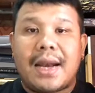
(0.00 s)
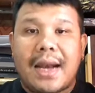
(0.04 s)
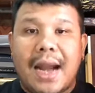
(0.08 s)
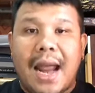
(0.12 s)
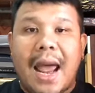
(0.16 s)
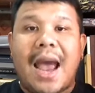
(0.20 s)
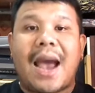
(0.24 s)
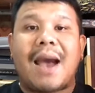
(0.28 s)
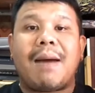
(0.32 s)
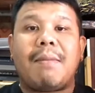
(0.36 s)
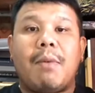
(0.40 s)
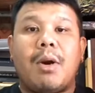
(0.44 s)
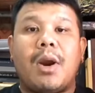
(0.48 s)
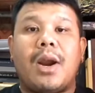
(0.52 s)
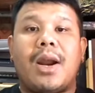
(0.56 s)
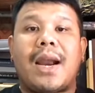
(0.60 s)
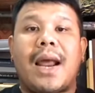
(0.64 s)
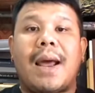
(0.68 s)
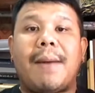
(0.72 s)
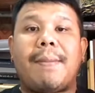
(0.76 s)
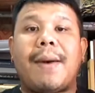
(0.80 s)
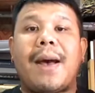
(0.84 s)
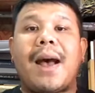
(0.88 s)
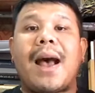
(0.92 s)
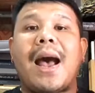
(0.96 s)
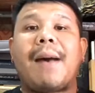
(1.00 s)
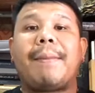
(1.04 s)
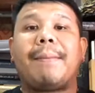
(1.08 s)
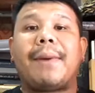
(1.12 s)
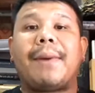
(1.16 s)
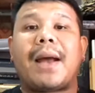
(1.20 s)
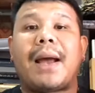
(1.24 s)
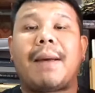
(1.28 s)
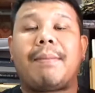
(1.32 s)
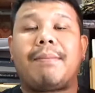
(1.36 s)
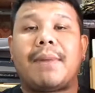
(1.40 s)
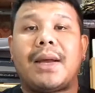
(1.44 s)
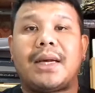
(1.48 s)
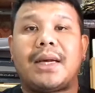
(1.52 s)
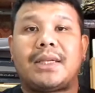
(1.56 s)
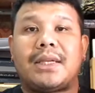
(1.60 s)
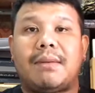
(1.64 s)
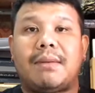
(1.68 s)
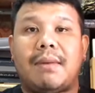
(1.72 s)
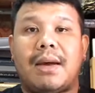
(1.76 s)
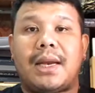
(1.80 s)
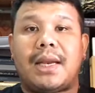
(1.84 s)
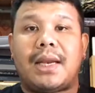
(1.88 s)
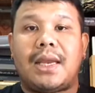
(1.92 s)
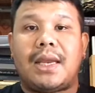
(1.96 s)
นั่งมรณภาพนะครับนั่งส
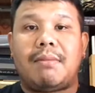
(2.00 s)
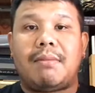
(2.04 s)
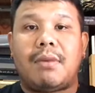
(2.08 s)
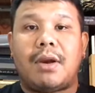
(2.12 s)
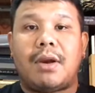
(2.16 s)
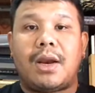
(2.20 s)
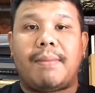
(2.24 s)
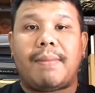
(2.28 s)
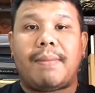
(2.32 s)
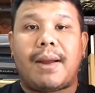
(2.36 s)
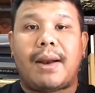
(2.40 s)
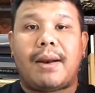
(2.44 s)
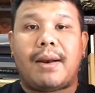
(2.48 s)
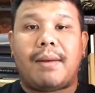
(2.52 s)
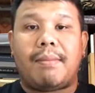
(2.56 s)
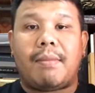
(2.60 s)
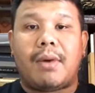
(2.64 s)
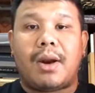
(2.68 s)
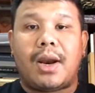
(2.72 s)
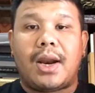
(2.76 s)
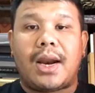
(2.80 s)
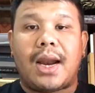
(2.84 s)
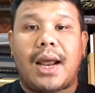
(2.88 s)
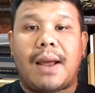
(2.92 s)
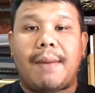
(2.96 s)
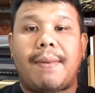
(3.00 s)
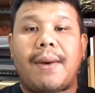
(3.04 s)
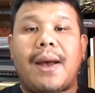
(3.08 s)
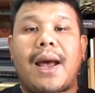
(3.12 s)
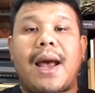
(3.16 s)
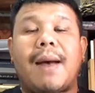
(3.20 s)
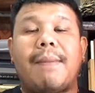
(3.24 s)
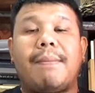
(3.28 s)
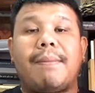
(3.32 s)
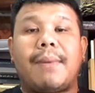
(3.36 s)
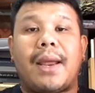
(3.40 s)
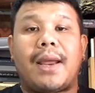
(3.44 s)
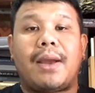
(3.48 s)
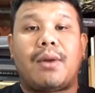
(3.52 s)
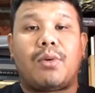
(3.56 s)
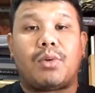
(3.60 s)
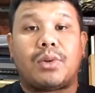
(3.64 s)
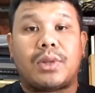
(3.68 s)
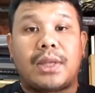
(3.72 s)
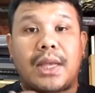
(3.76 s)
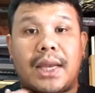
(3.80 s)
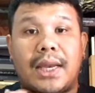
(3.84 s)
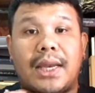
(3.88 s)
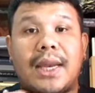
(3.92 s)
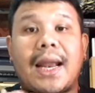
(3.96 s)
มาธิมรณมรณภาพในกุ
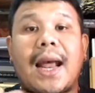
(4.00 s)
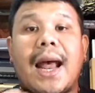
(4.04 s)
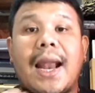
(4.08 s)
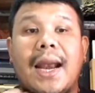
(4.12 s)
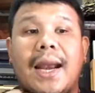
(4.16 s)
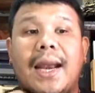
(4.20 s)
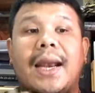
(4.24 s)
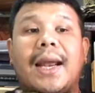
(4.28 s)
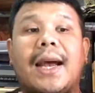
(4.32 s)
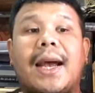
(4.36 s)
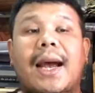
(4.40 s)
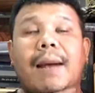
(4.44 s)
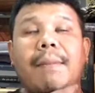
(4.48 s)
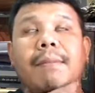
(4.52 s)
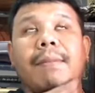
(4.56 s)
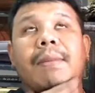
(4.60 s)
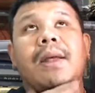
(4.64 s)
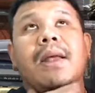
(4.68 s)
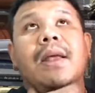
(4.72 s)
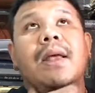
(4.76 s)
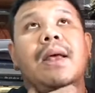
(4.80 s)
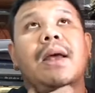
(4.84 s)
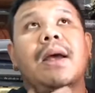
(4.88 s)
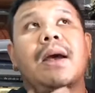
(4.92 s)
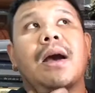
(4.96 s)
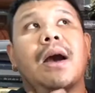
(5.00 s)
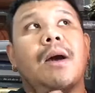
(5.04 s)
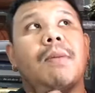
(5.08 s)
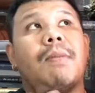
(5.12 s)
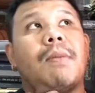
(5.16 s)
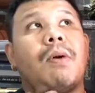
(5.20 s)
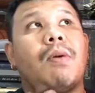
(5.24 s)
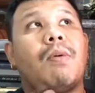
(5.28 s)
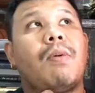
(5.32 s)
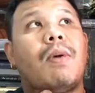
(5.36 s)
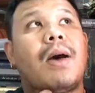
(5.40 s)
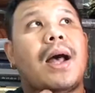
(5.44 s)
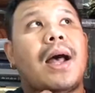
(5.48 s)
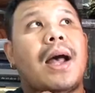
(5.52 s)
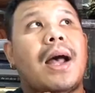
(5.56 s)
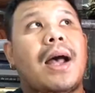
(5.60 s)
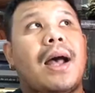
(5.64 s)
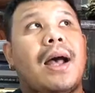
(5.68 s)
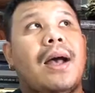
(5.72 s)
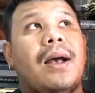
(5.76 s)
ฏิท่านนะครับเขาบอกว่า